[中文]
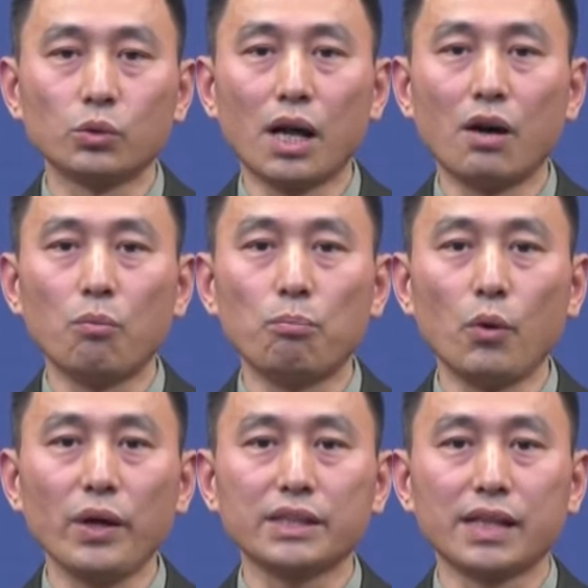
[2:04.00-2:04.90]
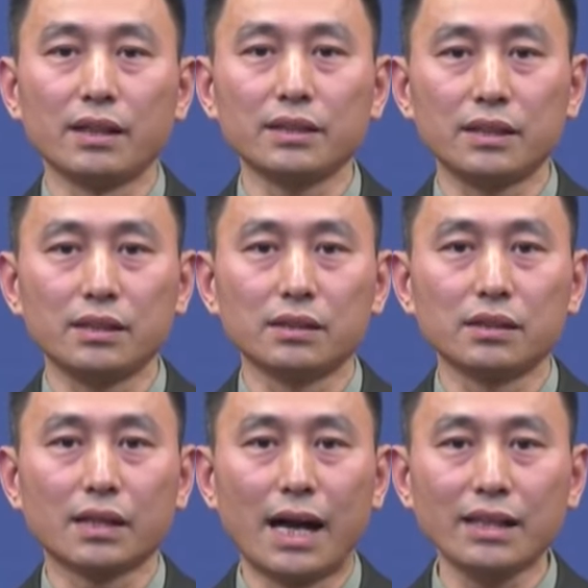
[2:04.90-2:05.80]
树牢不畏强敌、
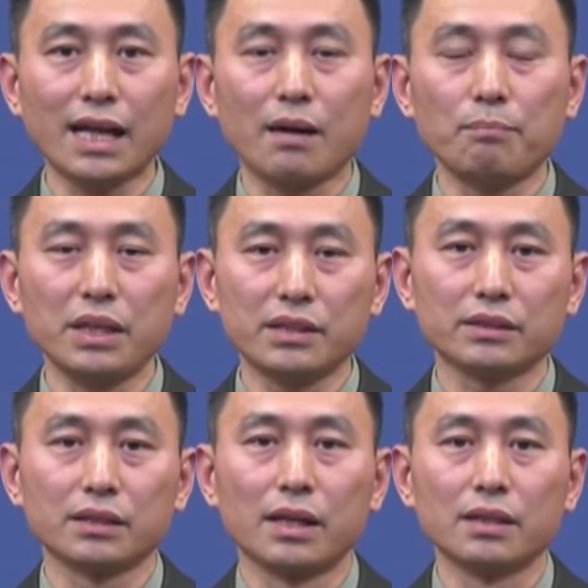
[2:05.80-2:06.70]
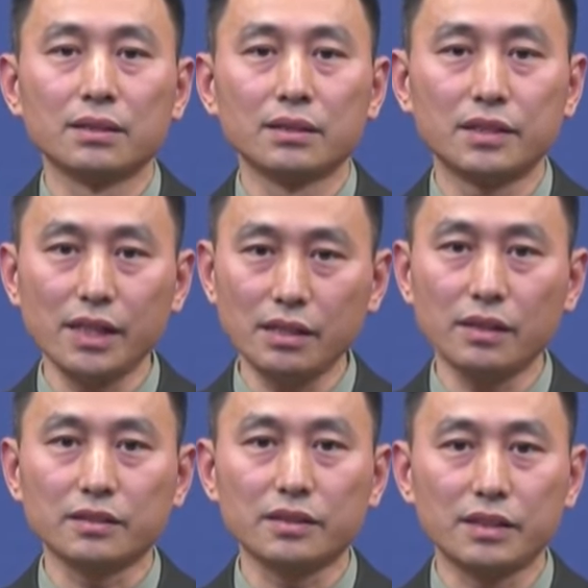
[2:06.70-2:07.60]
敢打必胜的坚
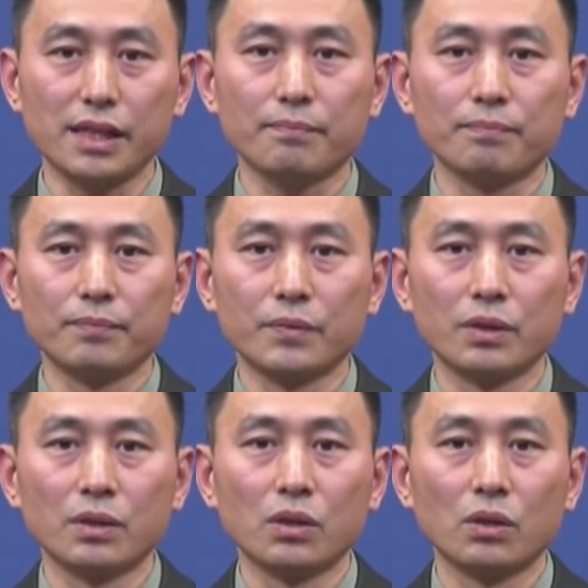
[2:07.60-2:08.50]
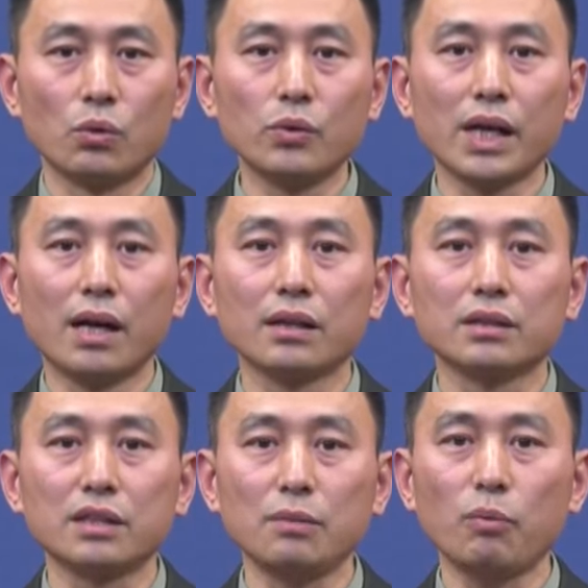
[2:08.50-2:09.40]
定信念，弘
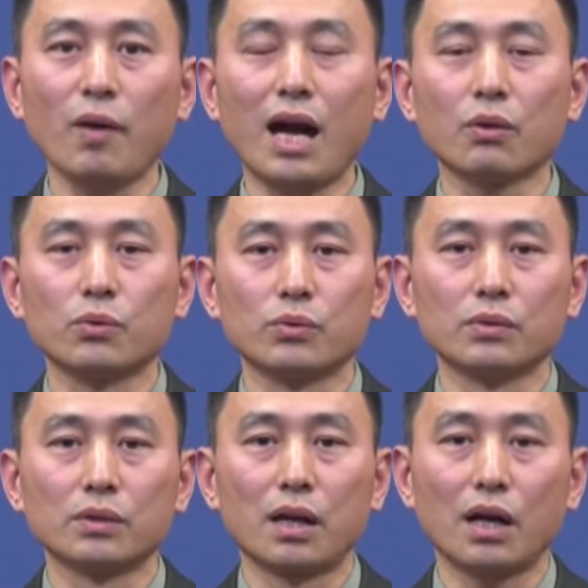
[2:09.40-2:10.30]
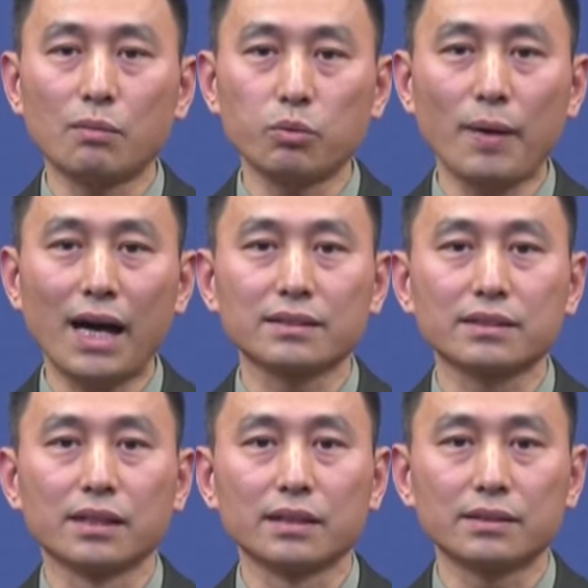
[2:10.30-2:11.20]
扬一不怕苦、二不怕
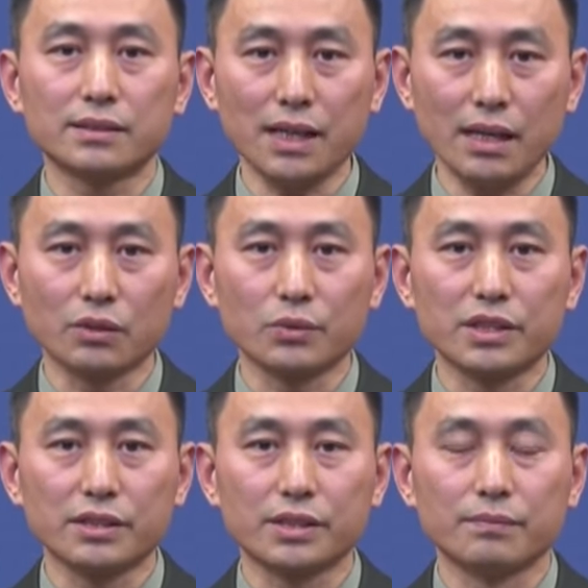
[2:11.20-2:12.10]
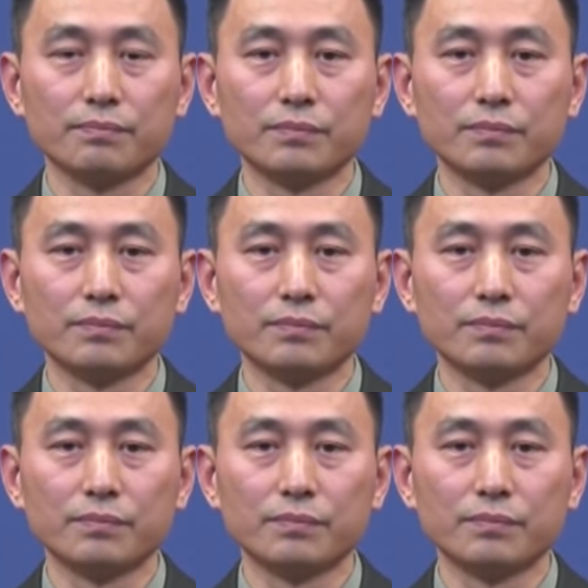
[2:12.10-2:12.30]
死的战斗精神，